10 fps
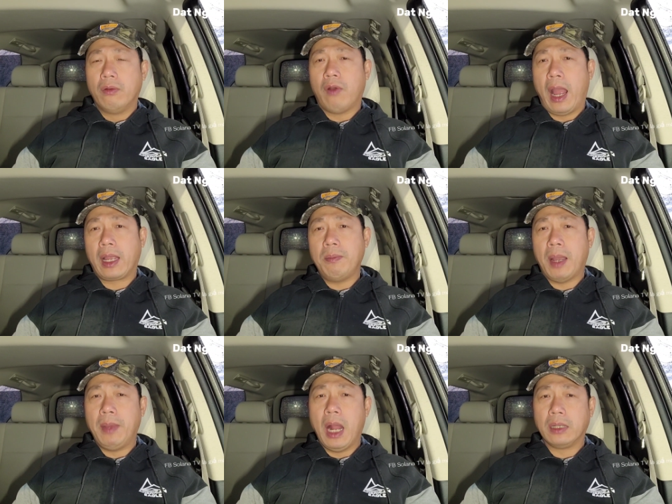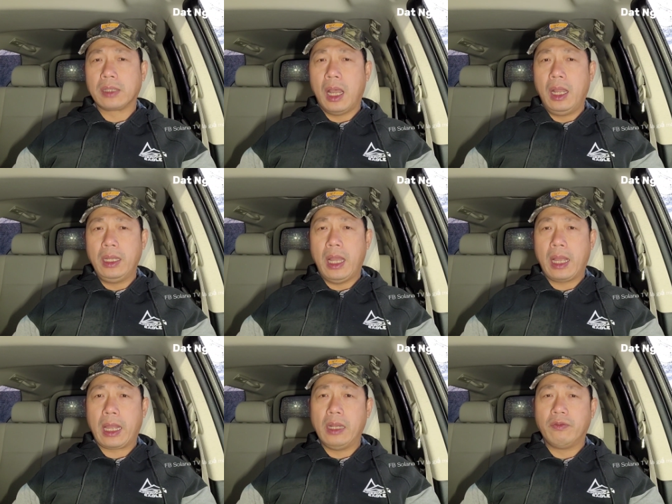và khi mà Biden tới
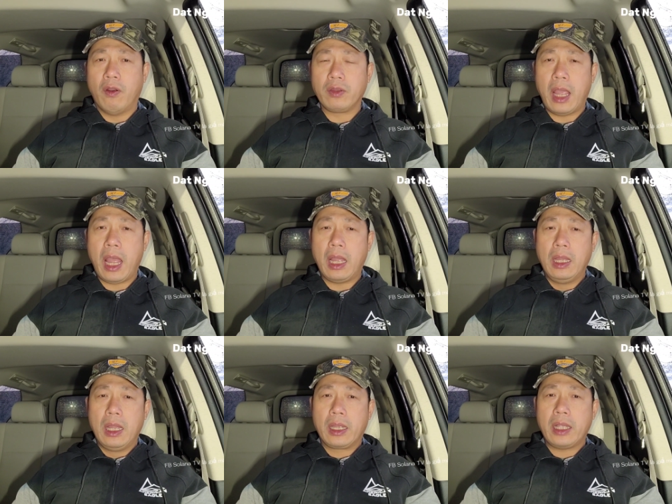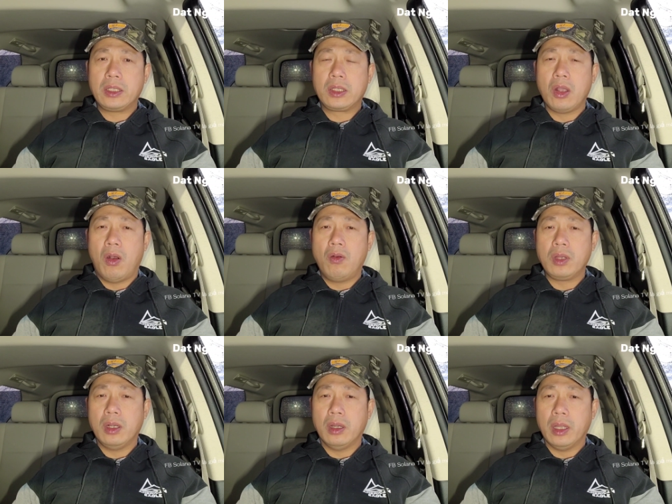à, California cái
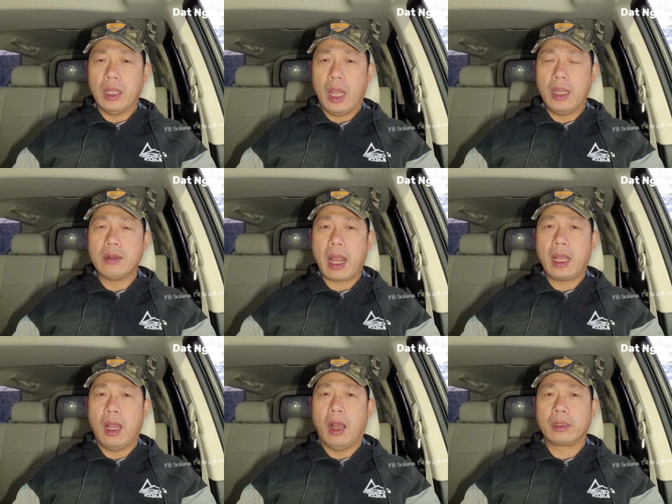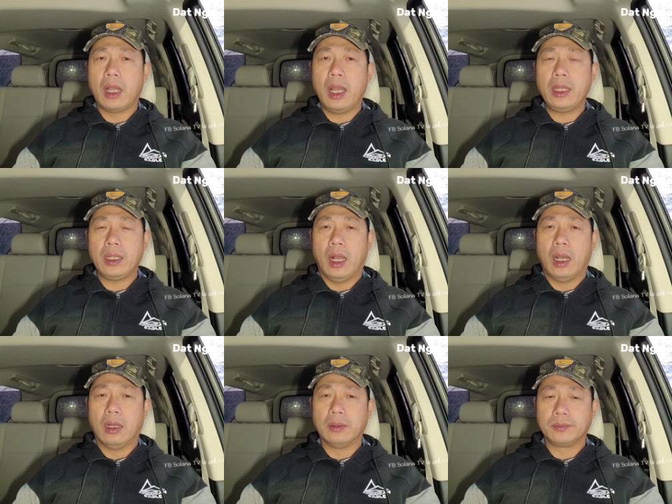số người à, Iran họ tới
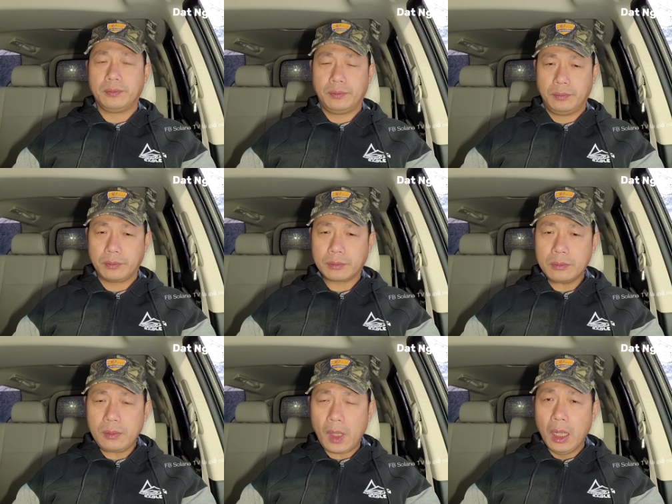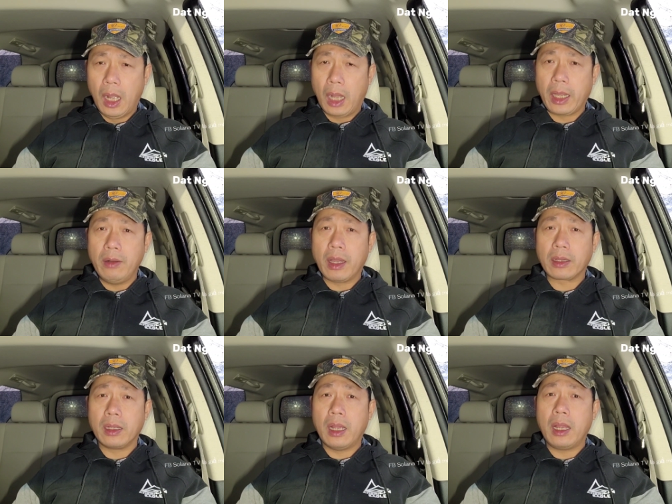họ họ kêu
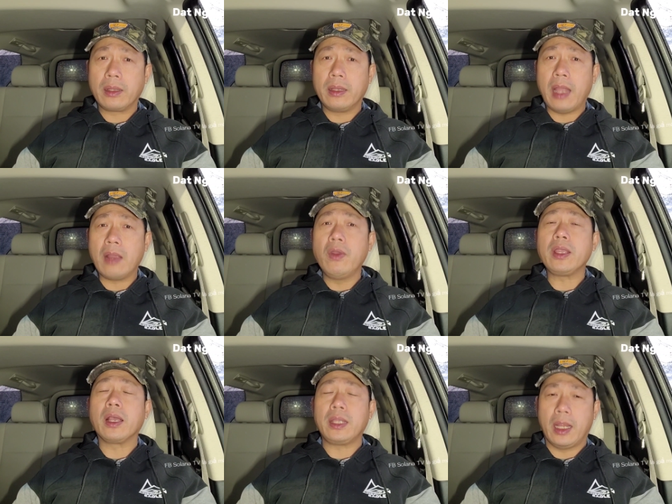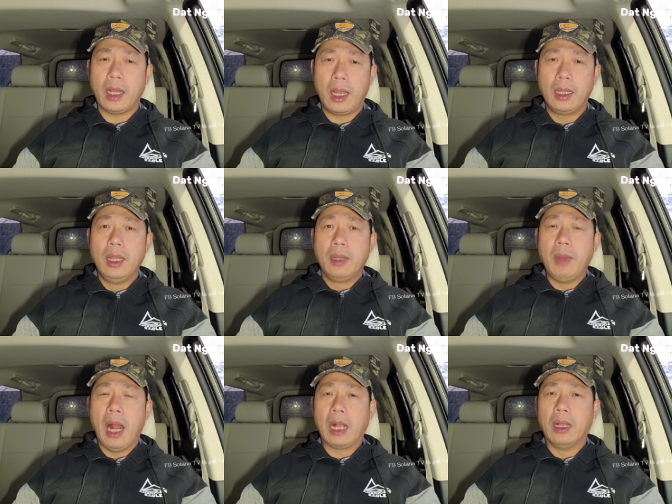là à, giải quyết những cái chuyện đó
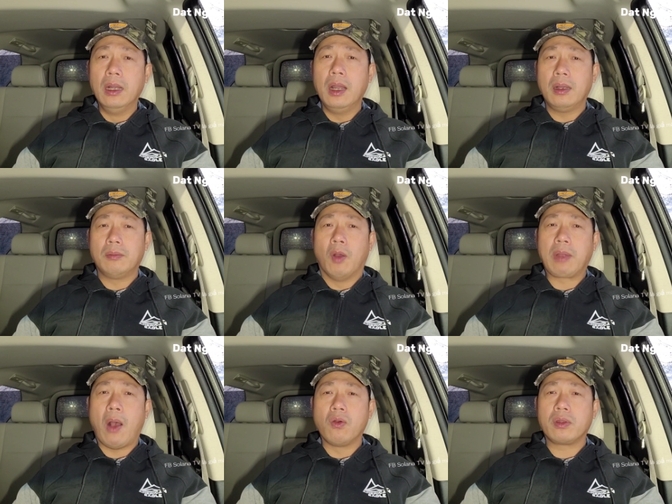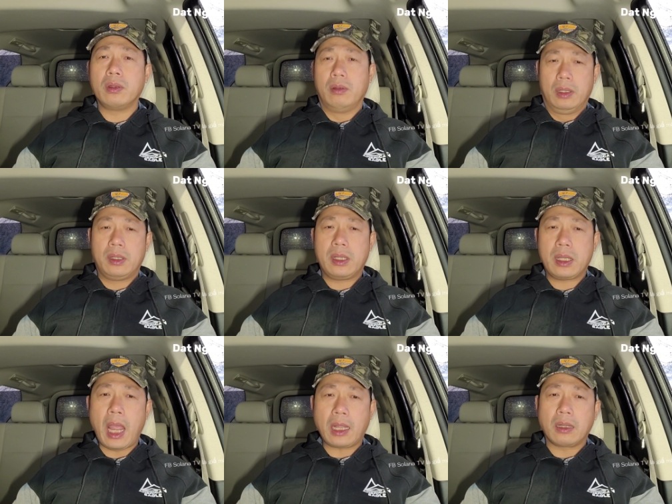Biden hứa một câu
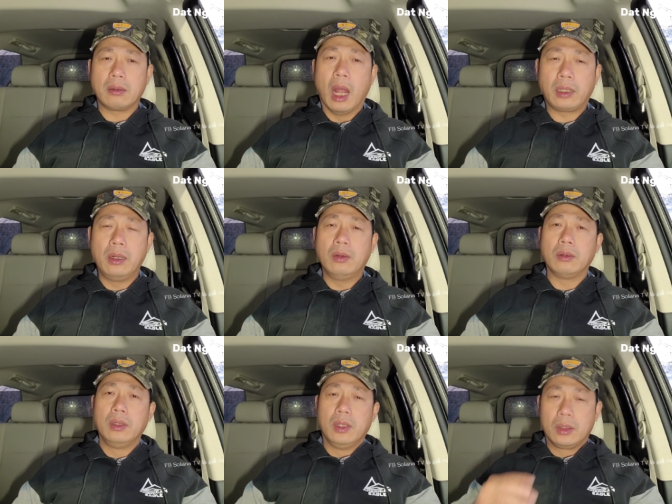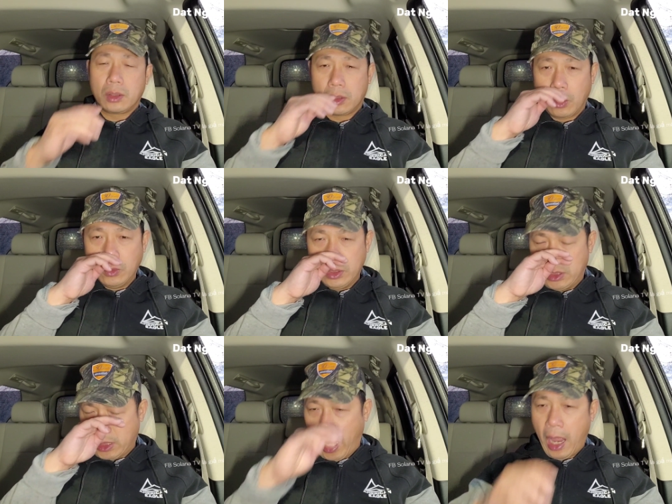chắc nịch luôn tôi
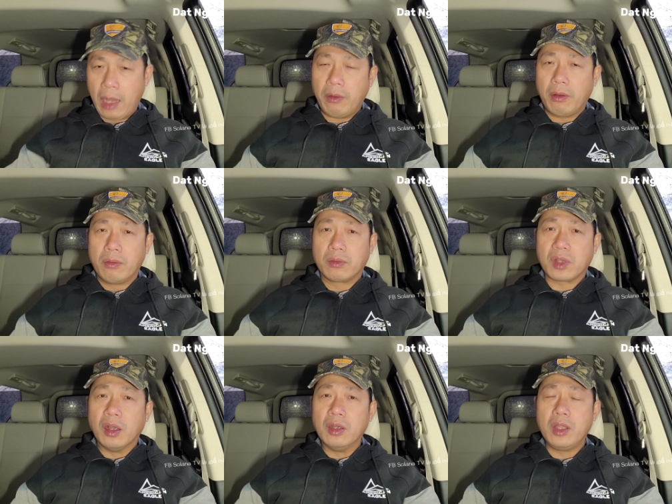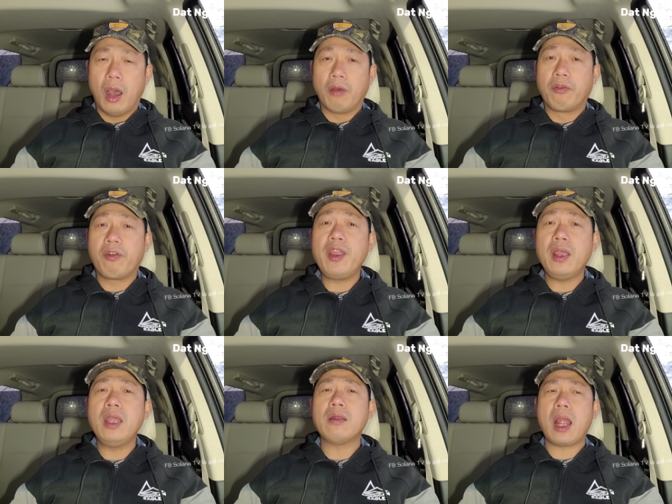sẽ tự do
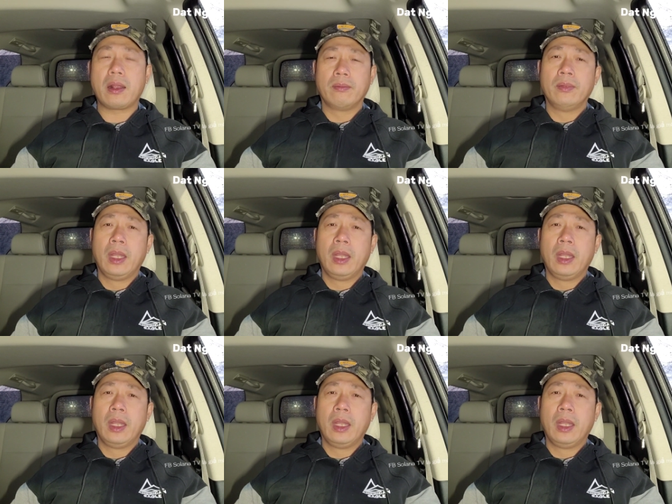free Iran